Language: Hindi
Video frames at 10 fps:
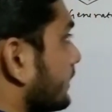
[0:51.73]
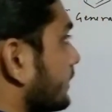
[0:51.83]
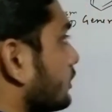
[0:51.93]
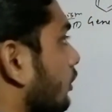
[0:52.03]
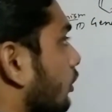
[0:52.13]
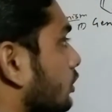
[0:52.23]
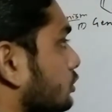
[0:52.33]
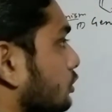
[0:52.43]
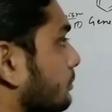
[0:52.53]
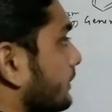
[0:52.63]
ठीक है तो
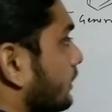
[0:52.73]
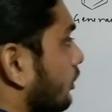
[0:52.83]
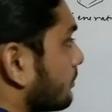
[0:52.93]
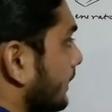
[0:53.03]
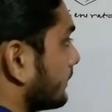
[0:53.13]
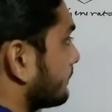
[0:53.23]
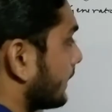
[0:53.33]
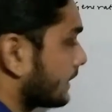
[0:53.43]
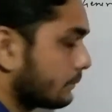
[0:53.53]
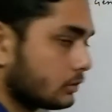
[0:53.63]
ऑर्थो पे और
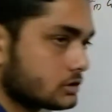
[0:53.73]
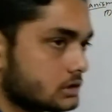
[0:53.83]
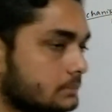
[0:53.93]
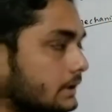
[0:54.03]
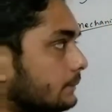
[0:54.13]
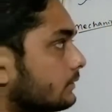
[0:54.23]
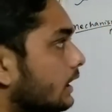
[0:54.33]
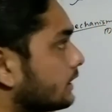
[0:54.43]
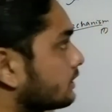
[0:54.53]
पैरा पोजिशन पे आपका